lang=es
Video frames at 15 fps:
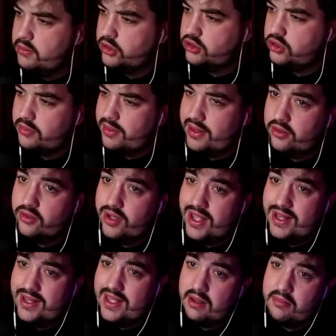Hemos tomado
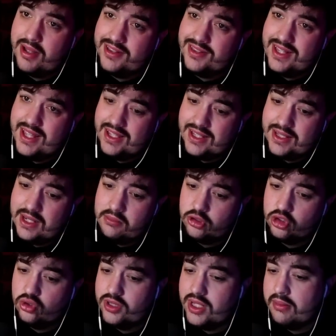el diamante, ya
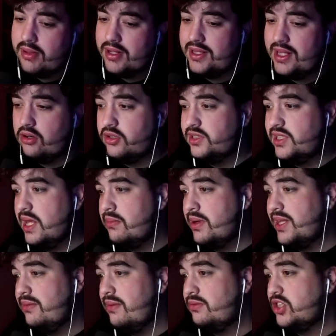tenemos un diamante y con este
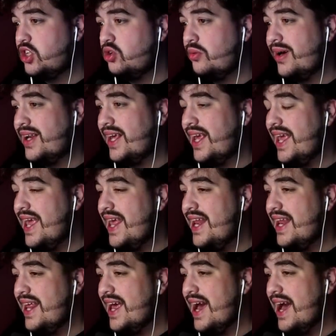diamante vamos a tomar
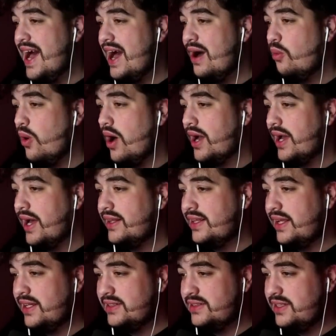el
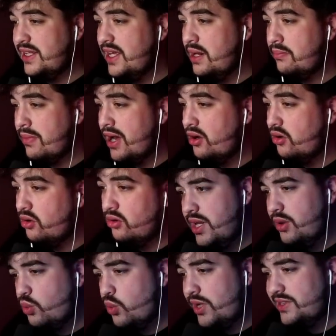aguacate este, el mango,
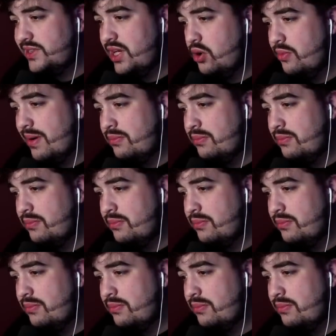el cual se lo